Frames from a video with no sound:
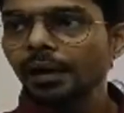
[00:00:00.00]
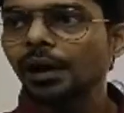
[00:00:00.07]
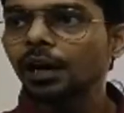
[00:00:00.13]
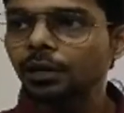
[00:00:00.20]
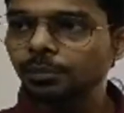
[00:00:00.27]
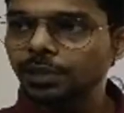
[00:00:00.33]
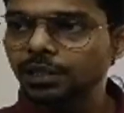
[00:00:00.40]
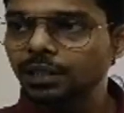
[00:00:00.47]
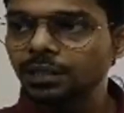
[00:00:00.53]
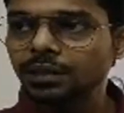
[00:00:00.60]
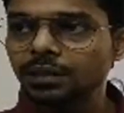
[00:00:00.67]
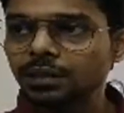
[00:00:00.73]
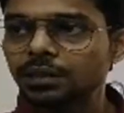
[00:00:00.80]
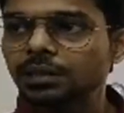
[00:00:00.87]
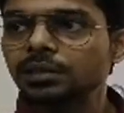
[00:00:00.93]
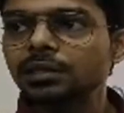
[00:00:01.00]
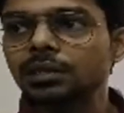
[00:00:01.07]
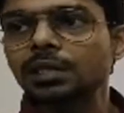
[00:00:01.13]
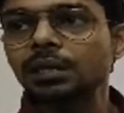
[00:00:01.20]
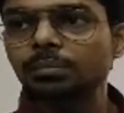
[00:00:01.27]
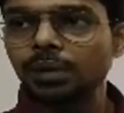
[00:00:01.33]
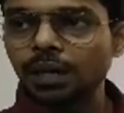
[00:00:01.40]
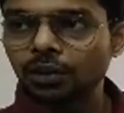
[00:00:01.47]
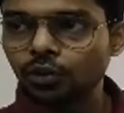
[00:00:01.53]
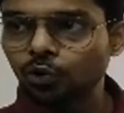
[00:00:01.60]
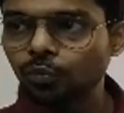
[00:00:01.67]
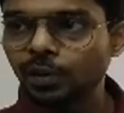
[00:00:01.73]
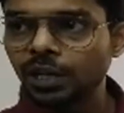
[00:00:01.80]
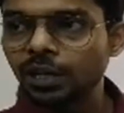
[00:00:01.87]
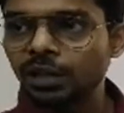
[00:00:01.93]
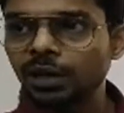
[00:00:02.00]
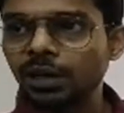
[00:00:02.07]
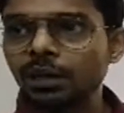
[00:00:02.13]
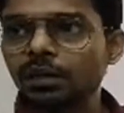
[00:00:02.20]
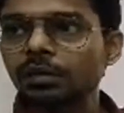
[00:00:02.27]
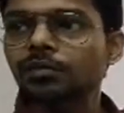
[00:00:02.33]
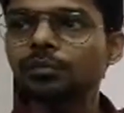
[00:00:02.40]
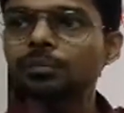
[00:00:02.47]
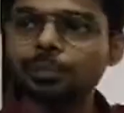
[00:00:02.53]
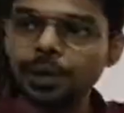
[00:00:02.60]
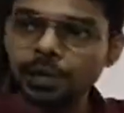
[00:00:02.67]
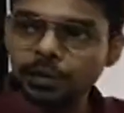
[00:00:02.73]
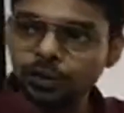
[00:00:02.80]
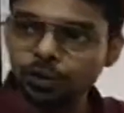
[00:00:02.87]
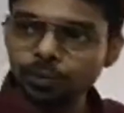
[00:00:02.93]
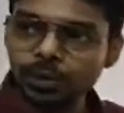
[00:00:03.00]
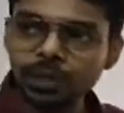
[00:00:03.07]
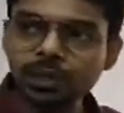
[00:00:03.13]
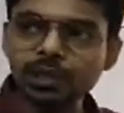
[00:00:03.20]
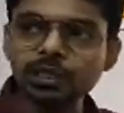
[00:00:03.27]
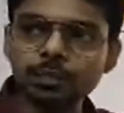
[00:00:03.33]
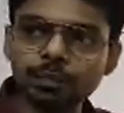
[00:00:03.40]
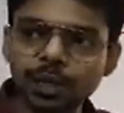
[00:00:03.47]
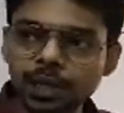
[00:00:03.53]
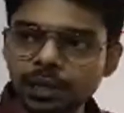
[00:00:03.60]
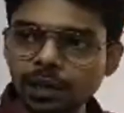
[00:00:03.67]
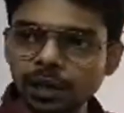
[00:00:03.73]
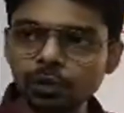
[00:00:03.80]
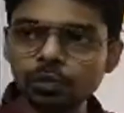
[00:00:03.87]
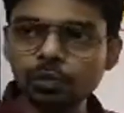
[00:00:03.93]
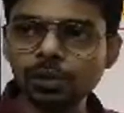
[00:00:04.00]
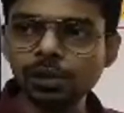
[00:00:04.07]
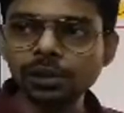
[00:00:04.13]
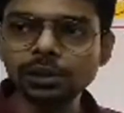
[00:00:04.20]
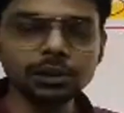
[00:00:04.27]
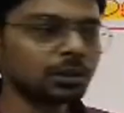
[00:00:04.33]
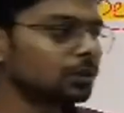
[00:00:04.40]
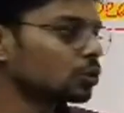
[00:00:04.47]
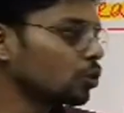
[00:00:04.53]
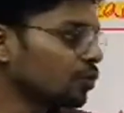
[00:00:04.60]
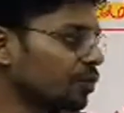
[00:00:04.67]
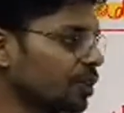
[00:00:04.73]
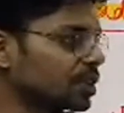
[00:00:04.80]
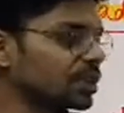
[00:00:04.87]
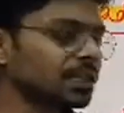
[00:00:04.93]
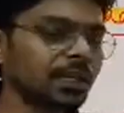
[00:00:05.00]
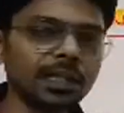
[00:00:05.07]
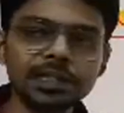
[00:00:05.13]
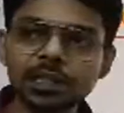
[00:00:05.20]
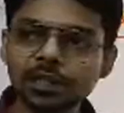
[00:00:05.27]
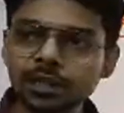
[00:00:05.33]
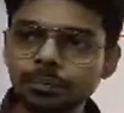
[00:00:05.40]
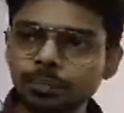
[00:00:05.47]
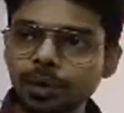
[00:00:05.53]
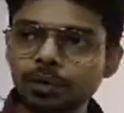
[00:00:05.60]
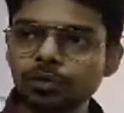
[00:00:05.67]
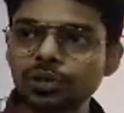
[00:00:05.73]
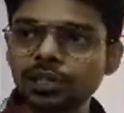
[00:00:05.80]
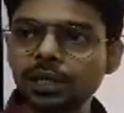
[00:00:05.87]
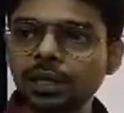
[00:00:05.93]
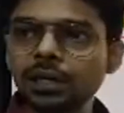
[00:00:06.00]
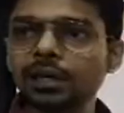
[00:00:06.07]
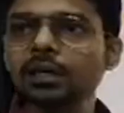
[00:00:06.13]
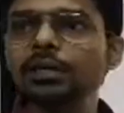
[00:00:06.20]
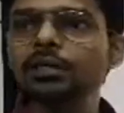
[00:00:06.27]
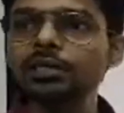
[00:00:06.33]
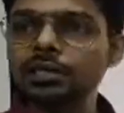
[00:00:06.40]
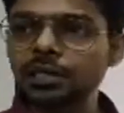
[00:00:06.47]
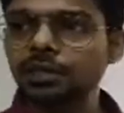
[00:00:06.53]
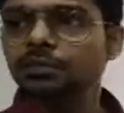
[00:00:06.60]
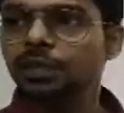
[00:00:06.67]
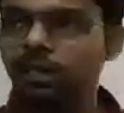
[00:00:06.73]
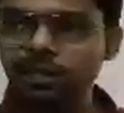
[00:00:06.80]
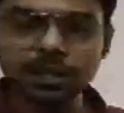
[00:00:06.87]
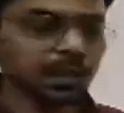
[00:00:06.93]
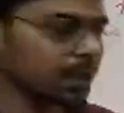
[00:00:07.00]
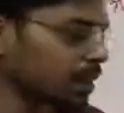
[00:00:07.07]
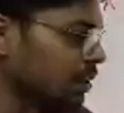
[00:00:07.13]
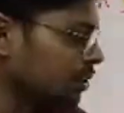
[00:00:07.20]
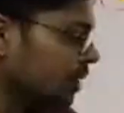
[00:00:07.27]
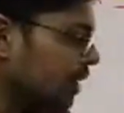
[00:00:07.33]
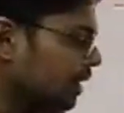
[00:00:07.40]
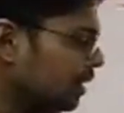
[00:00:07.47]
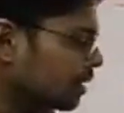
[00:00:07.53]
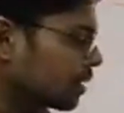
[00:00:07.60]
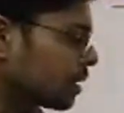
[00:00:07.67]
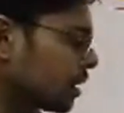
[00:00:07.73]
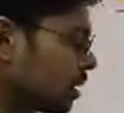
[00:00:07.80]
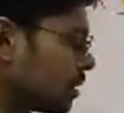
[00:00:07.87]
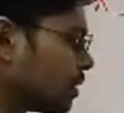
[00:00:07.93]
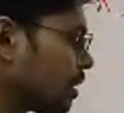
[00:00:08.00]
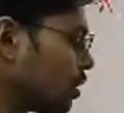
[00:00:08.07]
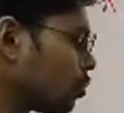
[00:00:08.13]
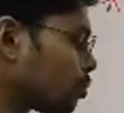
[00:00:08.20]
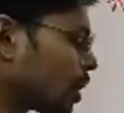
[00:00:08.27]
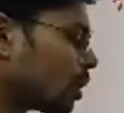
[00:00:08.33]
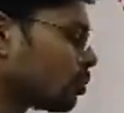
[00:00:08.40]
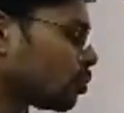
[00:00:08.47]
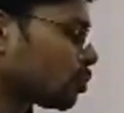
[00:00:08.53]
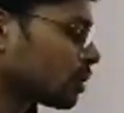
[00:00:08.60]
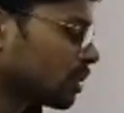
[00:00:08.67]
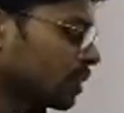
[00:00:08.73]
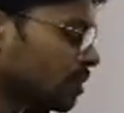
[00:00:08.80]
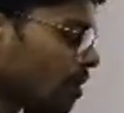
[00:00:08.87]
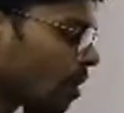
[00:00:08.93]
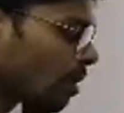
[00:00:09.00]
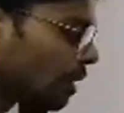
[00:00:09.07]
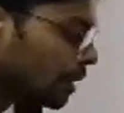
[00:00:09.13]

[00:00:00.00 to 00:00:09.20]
आरबीसी से बिलीरूबिन निकला बिलीरूबिन का जब ब्रेक डाउन हुआ तो फिर इससे ऐसे कंपाउंड्स निकले कि जिसकी वजह से एक्सक्रीटा येलो ब्राउन होता है